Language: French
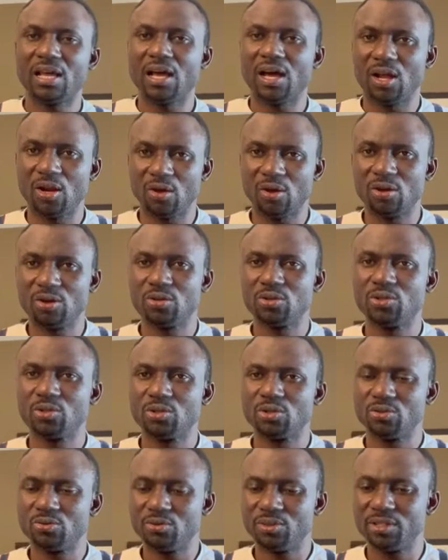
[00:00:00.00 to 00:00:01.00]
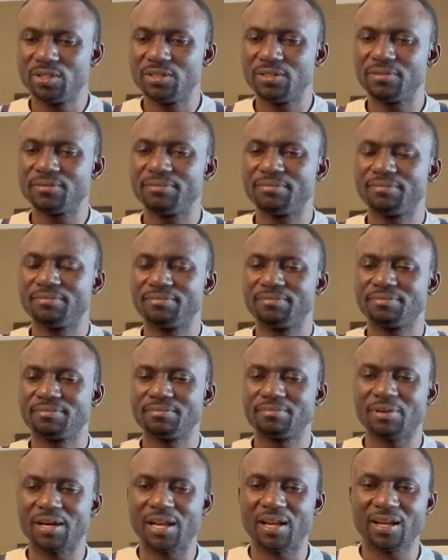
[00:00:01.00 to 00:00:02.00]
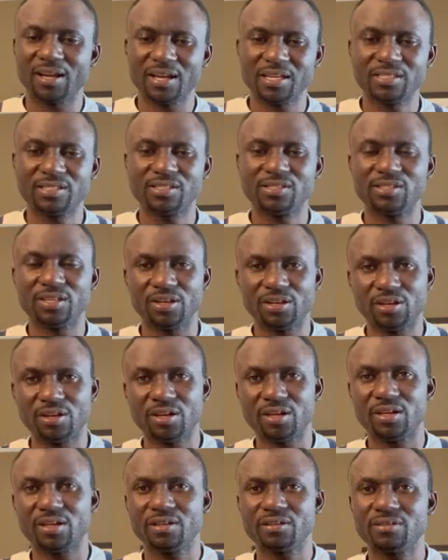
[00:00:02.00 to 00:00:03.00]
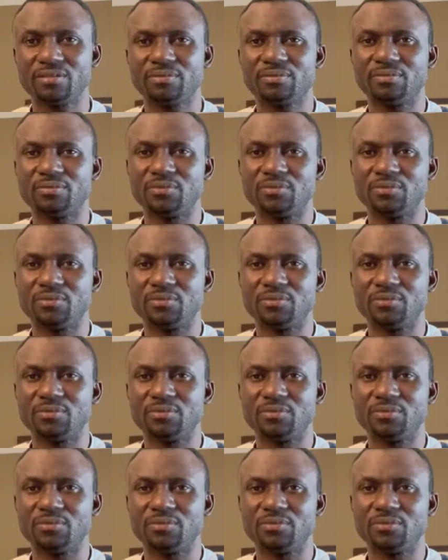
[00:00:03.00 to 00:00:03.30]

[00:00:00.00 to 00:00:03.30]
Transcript: Alors aujourd'hui, par la grâce du Seigneur,